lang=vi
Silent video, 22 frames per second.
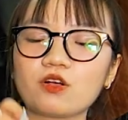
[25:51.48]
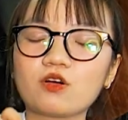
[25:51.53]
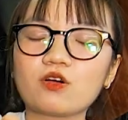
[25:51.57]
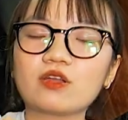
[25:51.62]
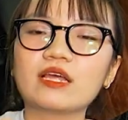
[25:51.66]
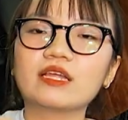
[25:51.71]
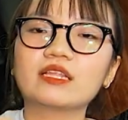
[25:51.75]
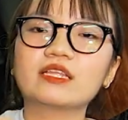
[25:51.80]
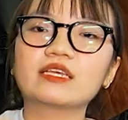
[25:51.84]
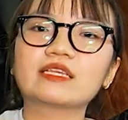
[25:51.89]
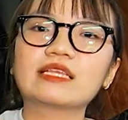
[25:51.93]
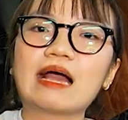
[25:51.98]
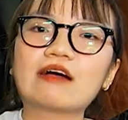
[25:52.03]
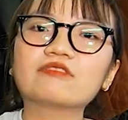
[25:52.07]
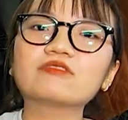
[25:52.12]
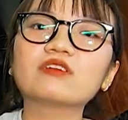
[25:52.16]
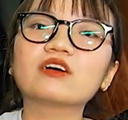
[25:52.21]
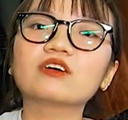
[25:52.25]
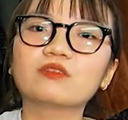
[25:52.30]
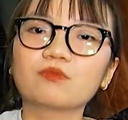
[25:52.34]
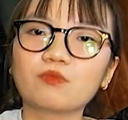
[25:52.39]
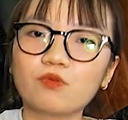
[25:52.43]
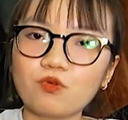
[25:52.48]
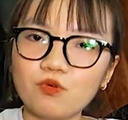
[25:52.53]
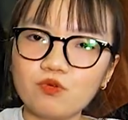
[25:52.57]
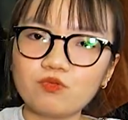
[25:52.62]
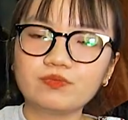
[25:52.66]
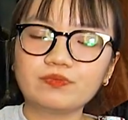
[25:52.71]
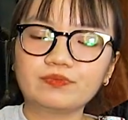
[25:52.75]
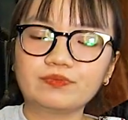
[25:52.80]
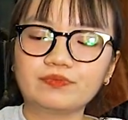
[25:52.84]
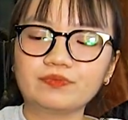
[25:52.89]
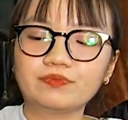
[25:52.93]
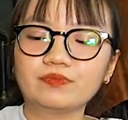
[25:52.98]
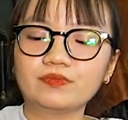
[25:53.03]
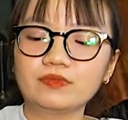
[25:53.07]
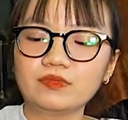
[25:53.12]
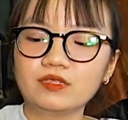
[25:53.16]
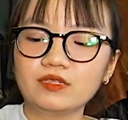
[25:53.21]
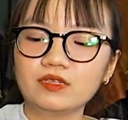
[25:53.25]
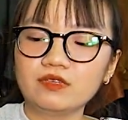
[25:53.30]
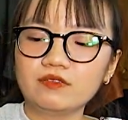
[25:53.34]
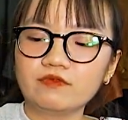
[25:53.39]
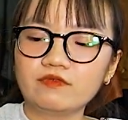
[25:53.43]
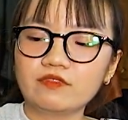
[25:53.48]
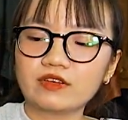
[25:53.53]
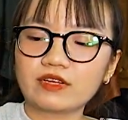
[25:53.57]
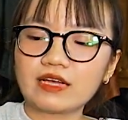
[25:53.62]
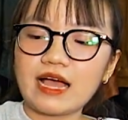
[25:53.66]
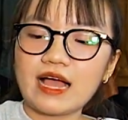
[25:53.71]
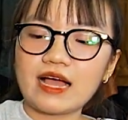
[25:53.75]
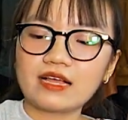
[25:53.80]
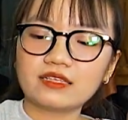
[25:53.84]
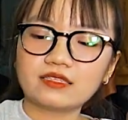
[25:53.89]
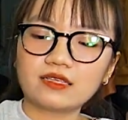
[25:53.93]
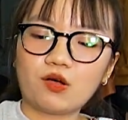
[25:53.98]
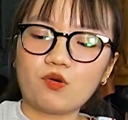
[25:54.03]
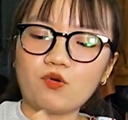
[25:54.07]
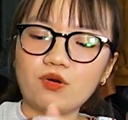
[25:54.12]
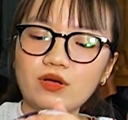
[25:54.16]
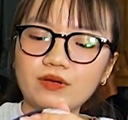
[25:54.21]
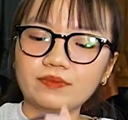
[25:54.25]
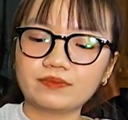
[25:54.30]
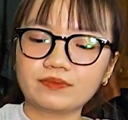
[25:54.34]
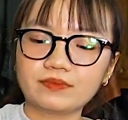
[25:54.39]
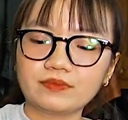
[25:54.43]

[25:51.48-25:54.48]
Con này thì tháo rời được mũ. Với K hai mươi sáu ạ.